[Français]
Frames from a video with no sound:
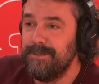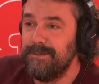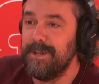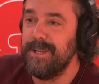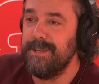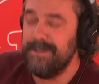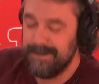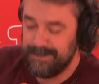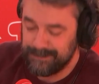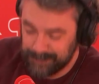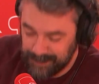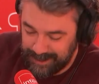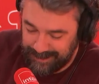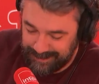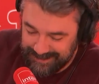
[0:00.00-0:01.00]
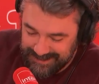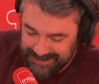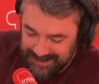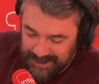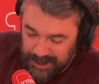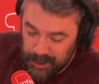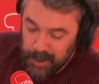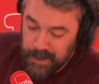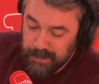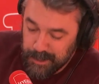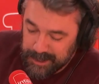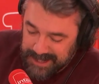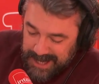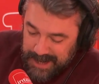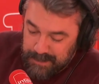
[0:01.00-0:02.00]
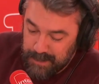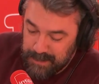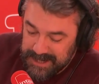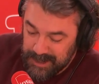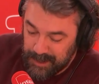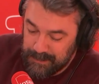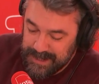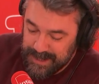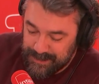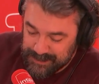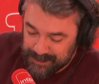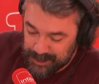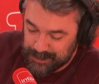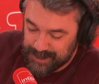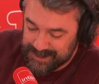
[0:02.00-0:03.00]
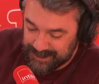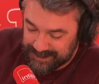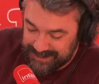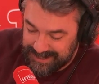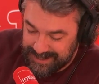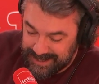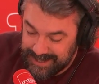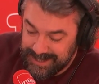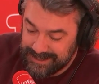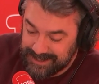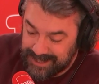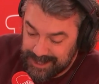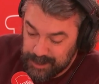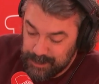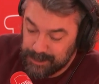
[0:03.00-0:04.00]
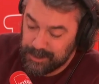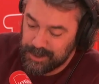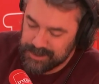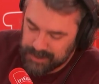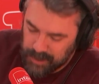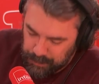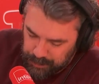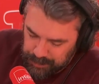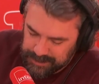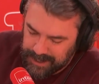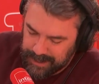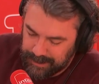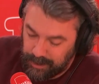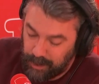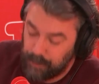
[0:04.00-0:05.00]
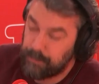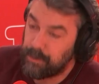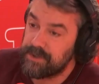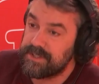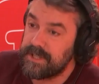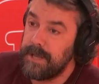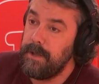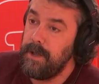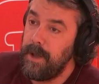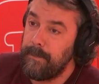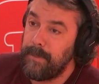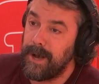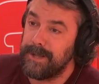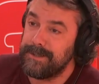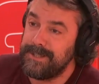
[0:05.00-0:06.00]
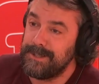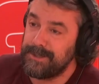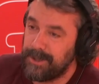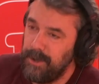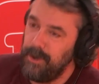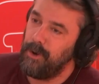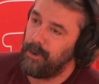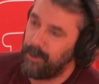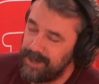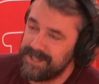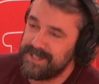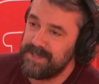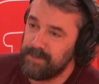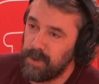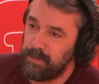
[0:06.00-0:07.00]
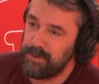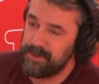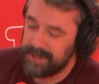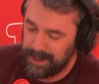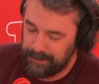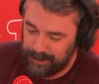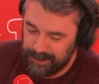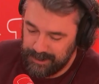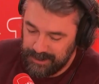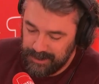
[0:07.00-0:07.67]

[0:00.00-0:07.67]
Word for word: Oui, voilà. Le bouquin est publié en 1961 et traduit deux ans plus tard en français par un titre relativement plus simple.